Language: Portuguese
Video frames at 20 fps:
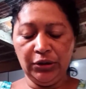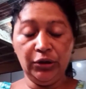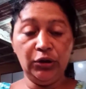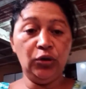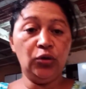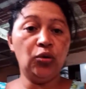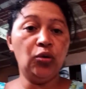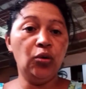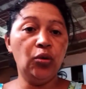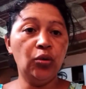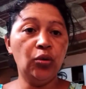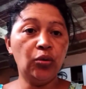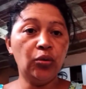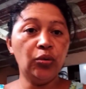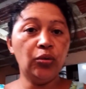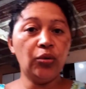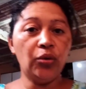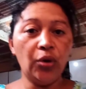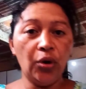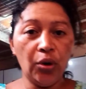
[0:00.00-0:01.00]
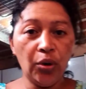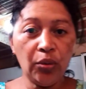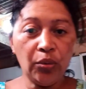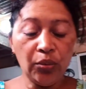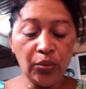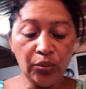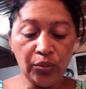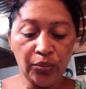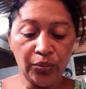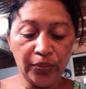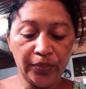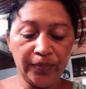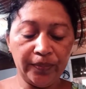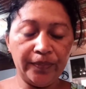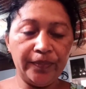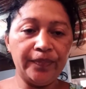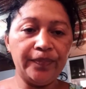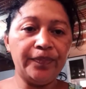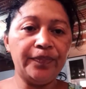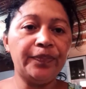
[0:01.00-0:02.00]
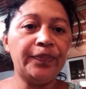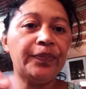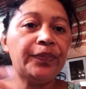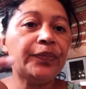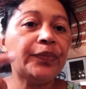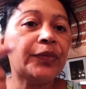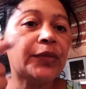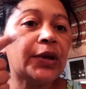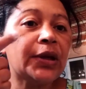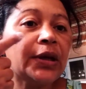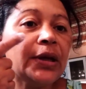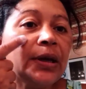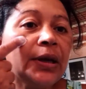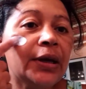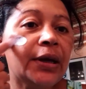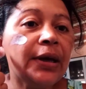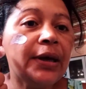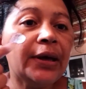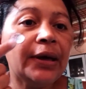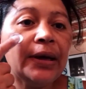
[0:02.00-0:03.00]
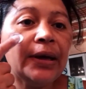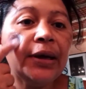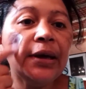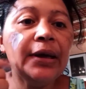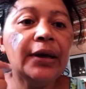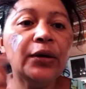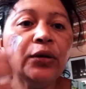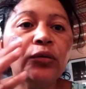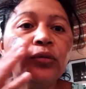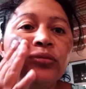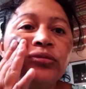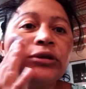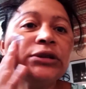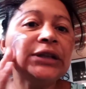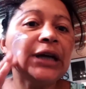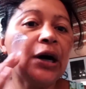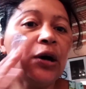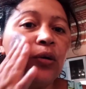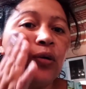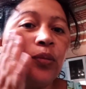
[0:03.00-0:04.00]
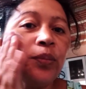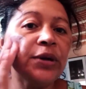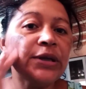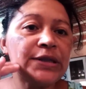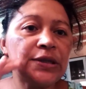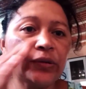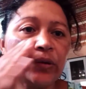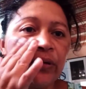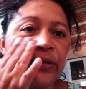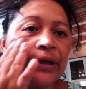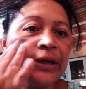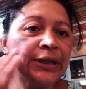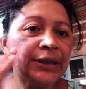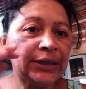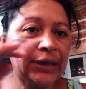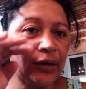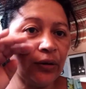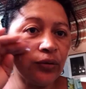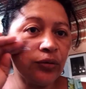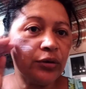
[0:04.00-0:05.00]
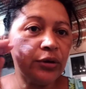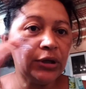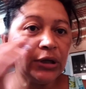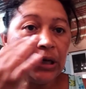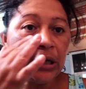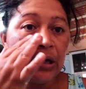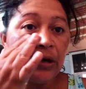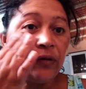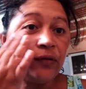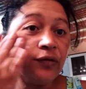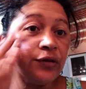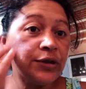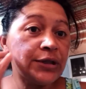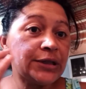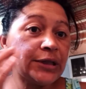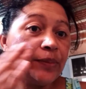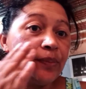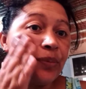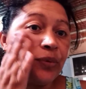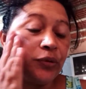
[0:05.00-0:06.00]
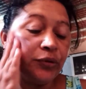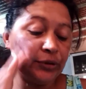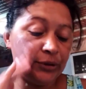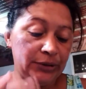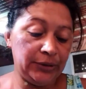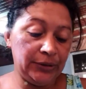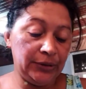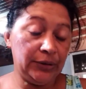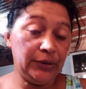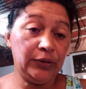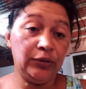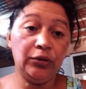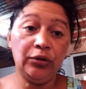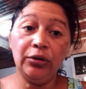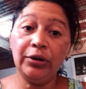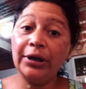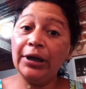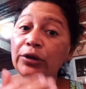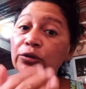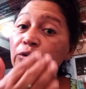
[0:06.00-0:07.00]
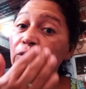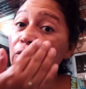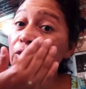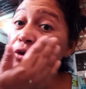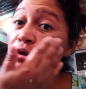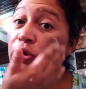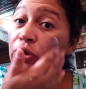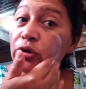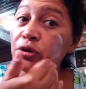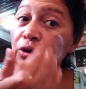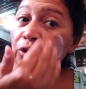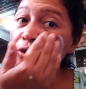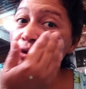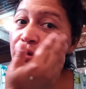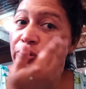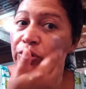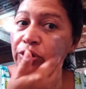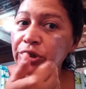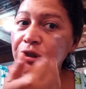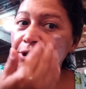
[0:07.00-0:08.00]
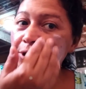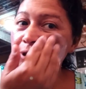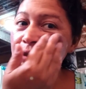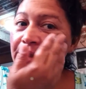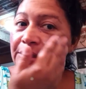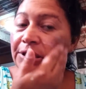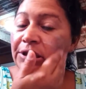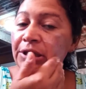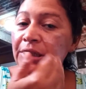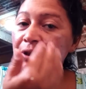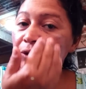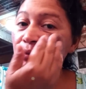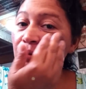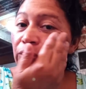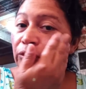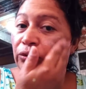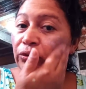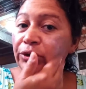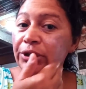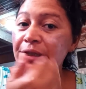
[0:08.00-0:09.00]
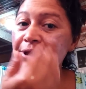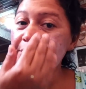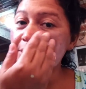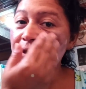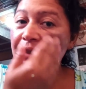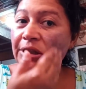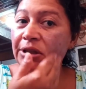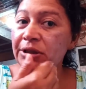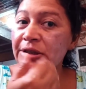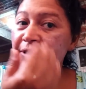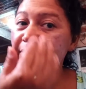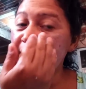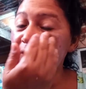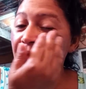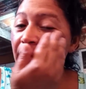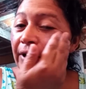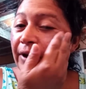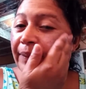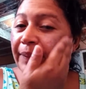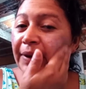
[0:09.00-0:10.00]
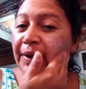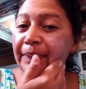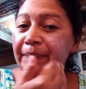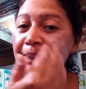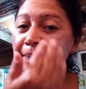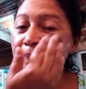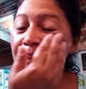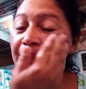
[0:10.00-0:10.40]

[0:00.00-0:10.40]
de coco com é, um talco, pode ser qualquer talco, você pode colocar no rosto todos os dias, gente, no, no dia seguinte você vai ficar com a pele